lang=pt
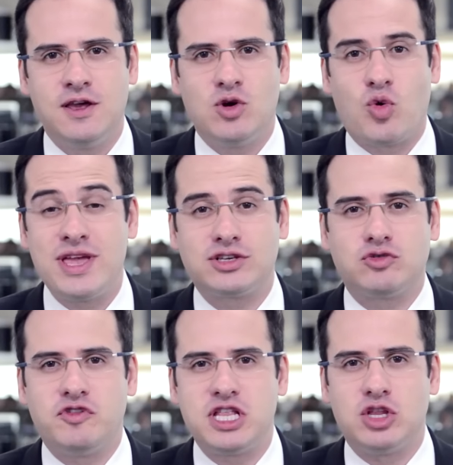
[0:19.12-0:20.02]
Eu
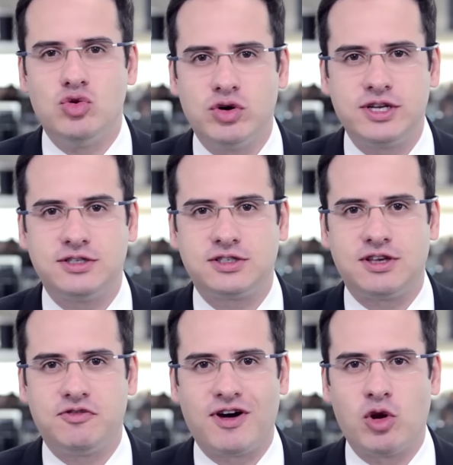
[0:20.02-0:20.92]
conheço vendedores
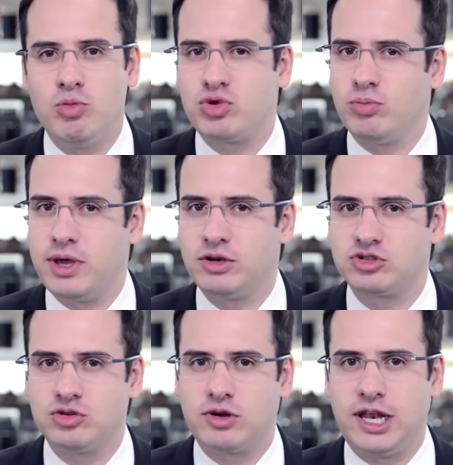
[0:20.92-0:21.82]
que falam muito
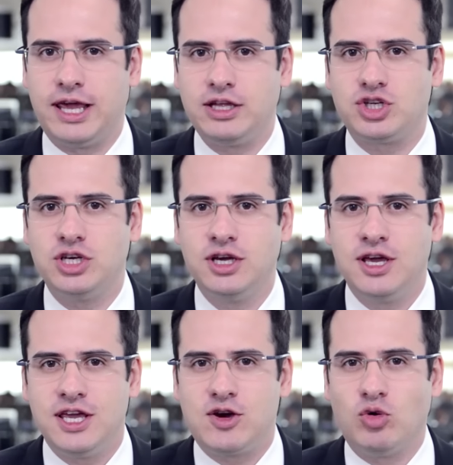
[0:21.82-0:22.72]
menos que o cliente
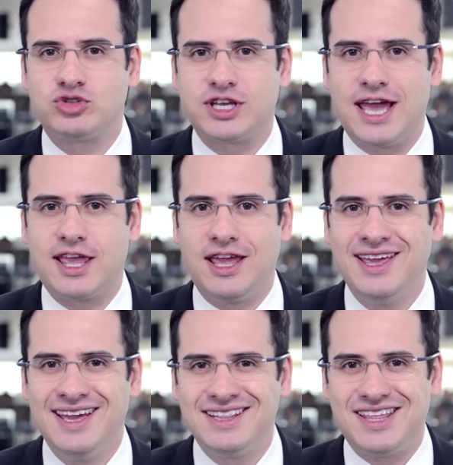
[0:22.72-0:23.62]
e
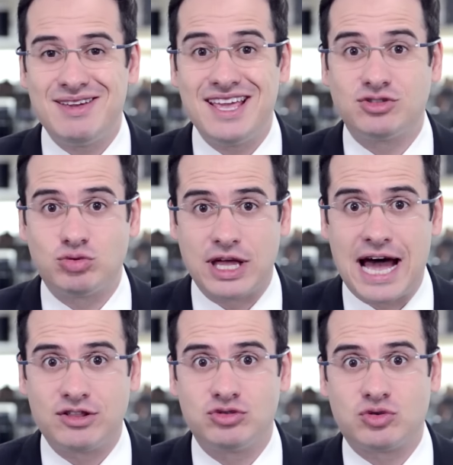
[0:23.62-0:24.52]
conseguem ter
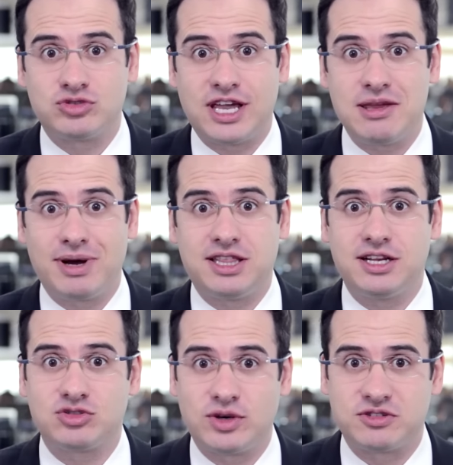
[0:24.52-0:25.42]
resultados, conseguem
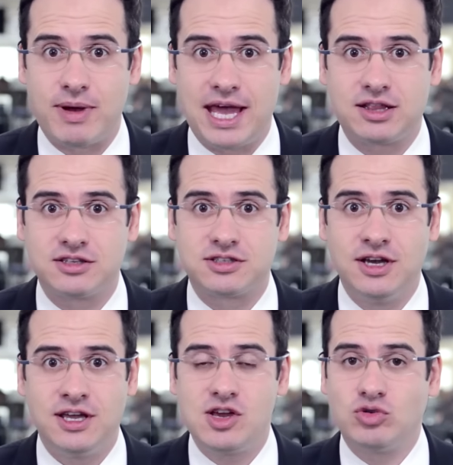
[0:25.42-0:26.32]
bater as suas metas
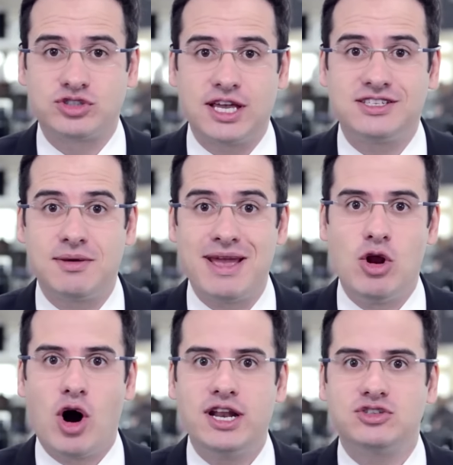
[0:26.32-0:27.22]
e conseguem ser
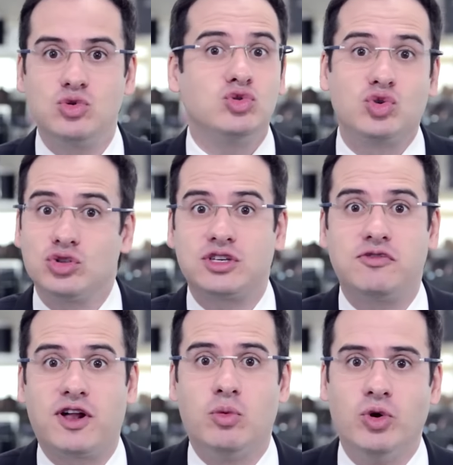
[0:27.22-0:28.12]
melhores do que os outros
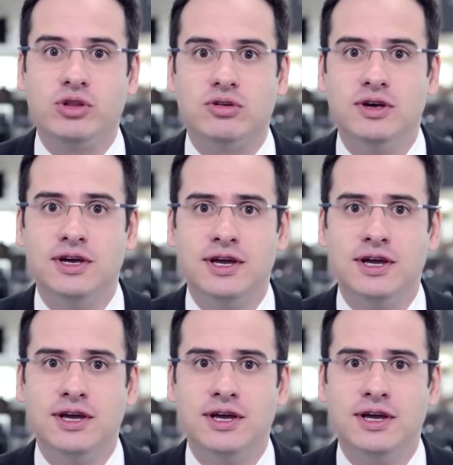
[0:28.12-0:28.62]
que falam muito.